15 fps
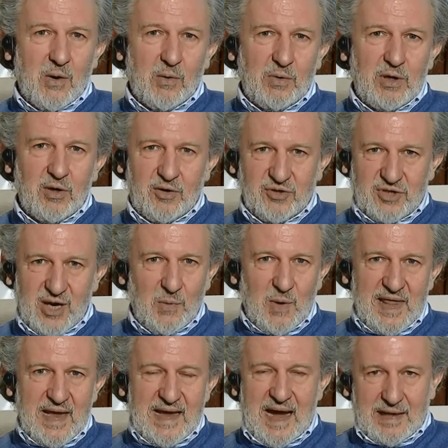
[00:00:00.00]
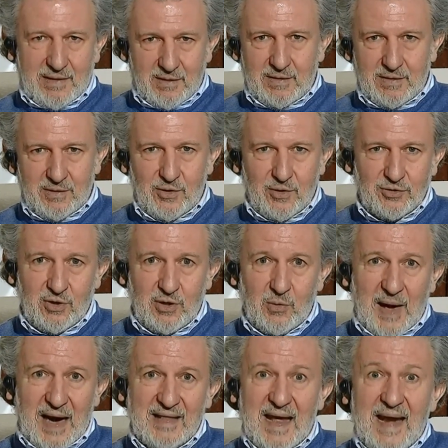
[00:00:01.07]
o quello che si è guadagnato nel corso di
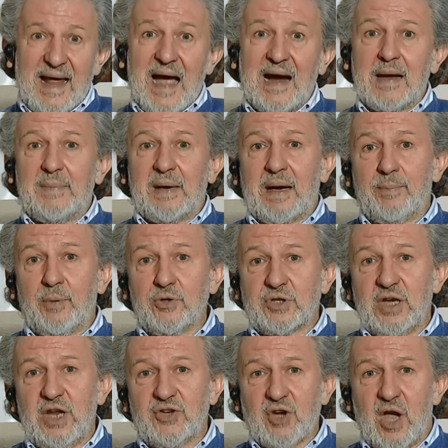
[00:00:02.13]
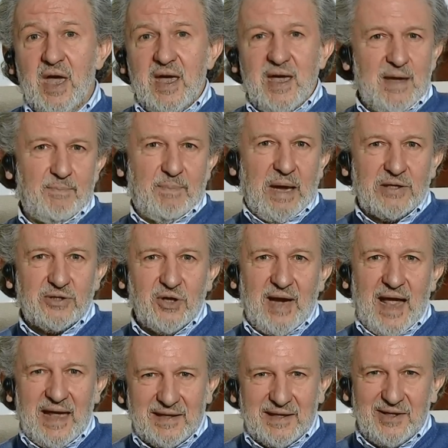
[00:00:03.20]
40 anni, anche perché poi si dice i
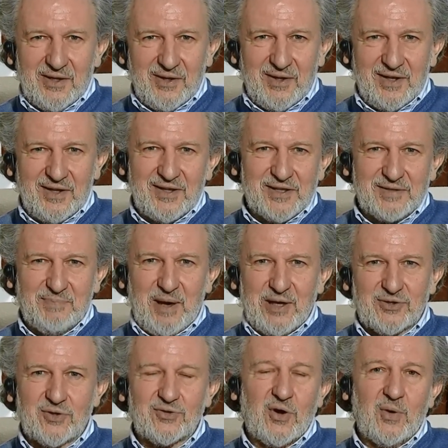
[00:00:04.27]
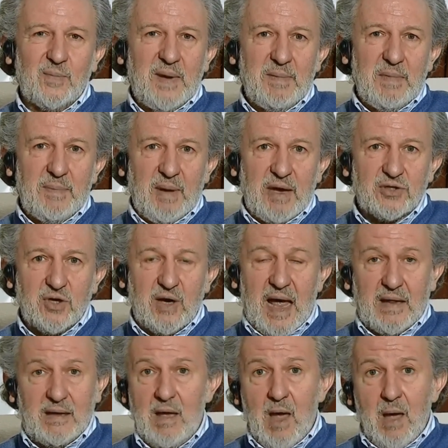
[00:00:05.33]
pensionati no, eh, spesso sono baby
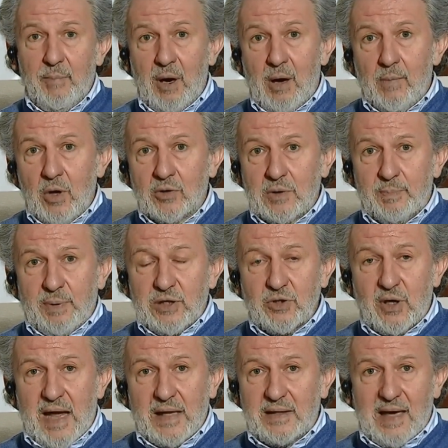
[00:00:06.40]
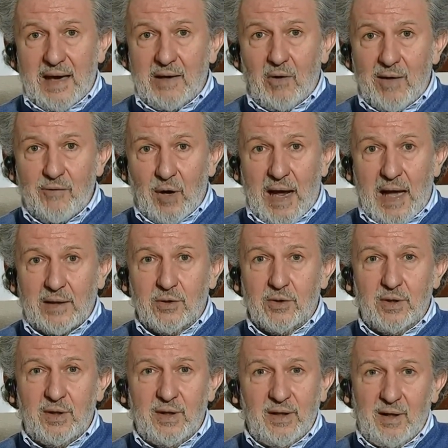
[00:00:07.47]
pensionati, però molti pensionati hanno
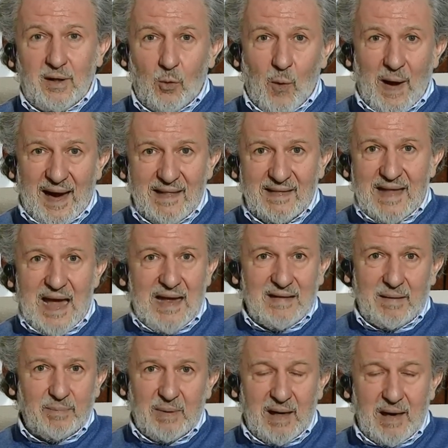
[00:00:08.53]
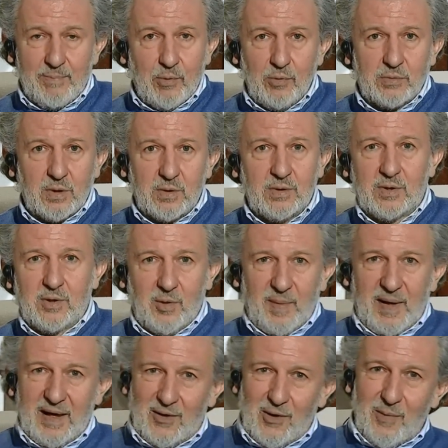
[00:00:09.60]
lavorato eh, 40 anni anni per l'appunto, no?
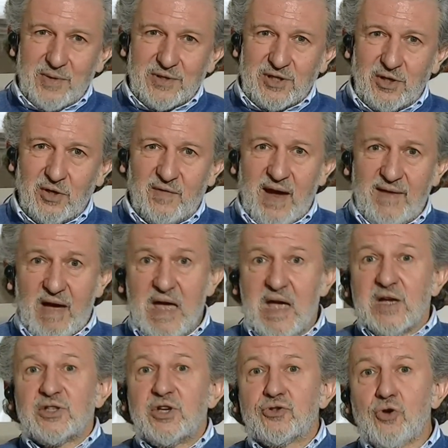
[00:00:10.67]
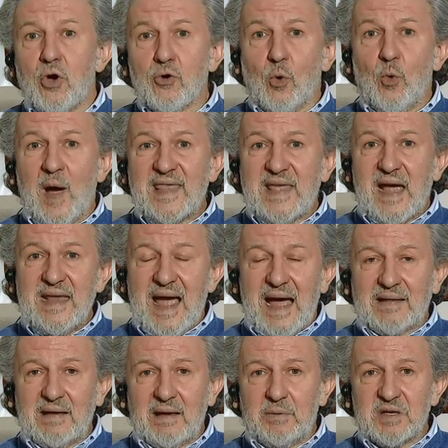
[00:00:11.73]
come, come, si doveva, si sono
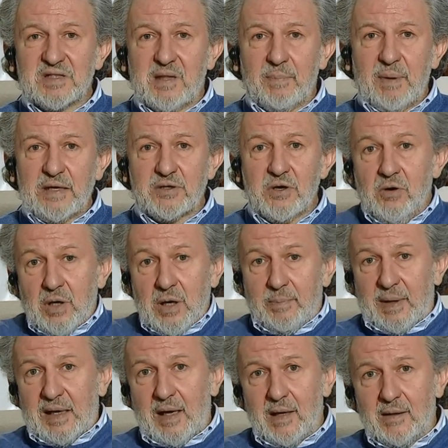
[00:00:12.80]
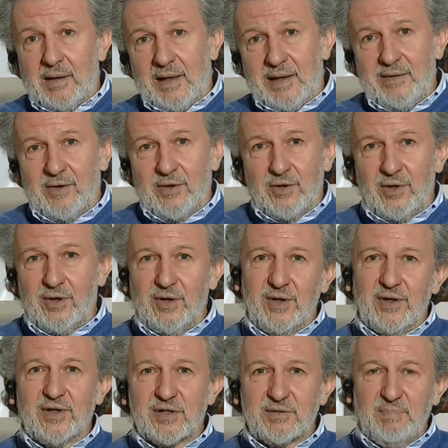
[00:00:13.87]
guadagnati questa pensione mm. perché non la
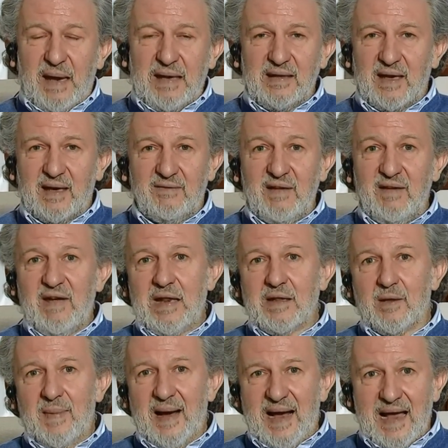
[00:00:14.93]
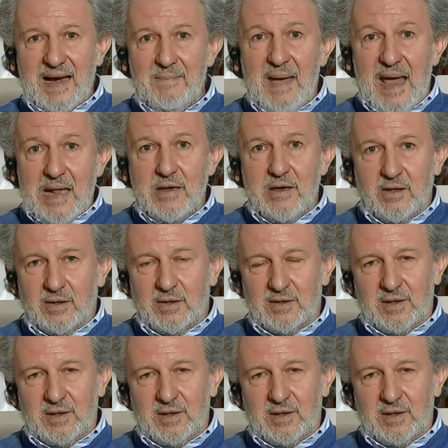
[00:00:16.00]
devono eh, spendere vivendo magari meglio no?